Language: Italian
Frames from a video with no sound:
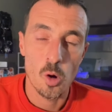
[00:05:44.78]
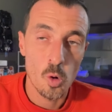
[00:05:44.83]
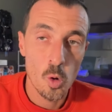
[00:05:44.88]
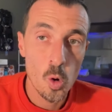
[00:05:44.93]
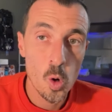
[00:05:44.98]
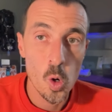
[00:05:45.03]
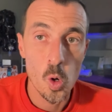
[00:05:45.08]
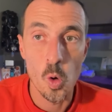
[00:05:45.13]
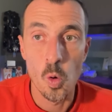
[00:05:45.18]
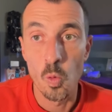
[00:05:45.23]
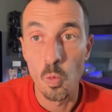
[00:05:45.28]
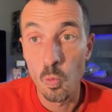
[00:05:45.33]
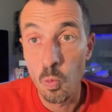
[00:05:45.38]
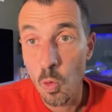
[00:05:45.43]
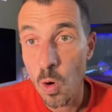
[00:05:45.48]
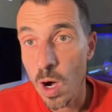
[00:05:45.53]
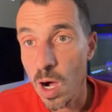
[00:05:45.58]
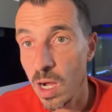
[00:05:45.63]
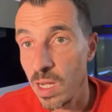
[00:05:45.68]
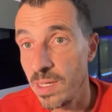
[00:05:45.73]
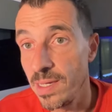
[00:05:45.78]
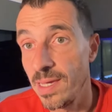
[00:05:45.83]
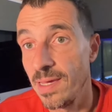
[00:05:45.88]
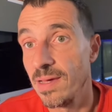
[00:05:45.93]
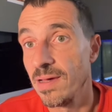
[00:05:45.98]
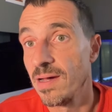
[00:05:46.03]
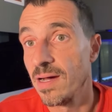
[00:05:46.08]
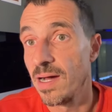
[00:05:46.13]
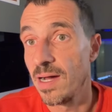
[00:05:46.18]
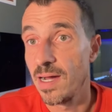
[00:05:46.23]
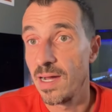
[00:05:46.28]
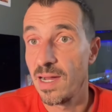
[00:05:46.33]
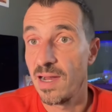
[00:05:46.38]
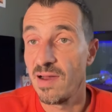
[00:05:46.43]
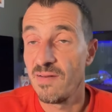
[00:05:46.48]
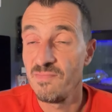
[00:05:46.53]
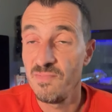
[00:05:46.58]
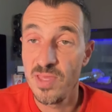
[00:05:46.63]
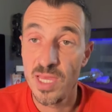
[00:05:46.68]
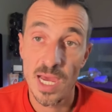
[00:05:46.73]
o vuoi eh,
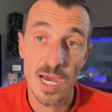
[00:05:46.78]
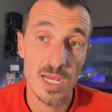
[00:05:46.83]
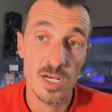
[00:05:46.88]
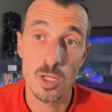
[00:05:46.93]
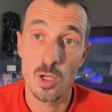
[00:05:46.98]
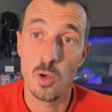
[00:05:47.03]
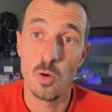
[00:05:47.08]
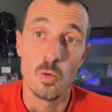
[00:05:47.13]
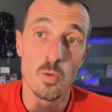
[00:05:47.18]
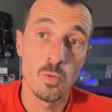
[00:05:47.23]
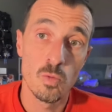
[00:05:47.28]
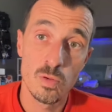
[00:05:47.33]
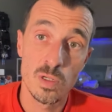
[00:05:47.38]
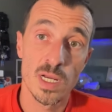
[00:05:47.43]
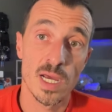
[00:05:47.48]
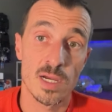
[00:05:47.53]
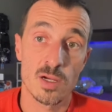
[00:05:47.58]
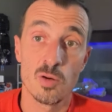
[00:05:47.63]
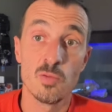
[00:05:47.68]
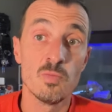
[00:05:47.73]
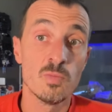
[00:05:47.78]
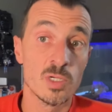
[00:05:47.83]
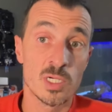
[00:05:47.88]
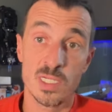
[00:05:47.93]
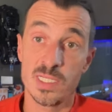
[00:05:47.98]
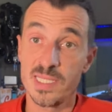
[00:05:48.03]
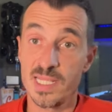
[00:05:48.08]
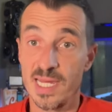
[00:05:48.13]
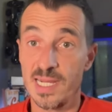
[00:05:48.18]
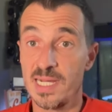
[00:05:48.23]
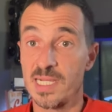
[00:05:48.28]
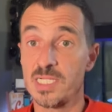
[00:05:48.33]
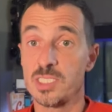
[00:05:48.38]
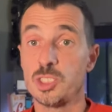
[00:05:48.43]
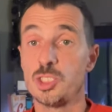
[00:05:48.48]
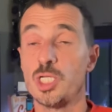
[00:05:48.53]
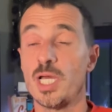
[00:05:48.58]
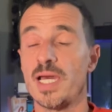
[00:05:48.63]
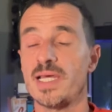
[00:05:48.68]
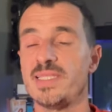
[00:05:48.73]
avviare una comunità
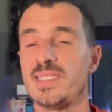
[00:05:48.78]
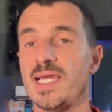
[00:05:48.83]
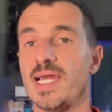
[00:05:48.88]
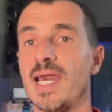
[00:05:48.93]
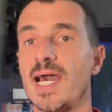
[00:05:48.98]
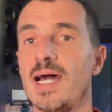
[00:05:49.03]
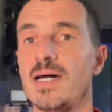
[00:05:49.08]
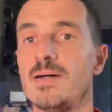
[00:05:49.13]
energetica,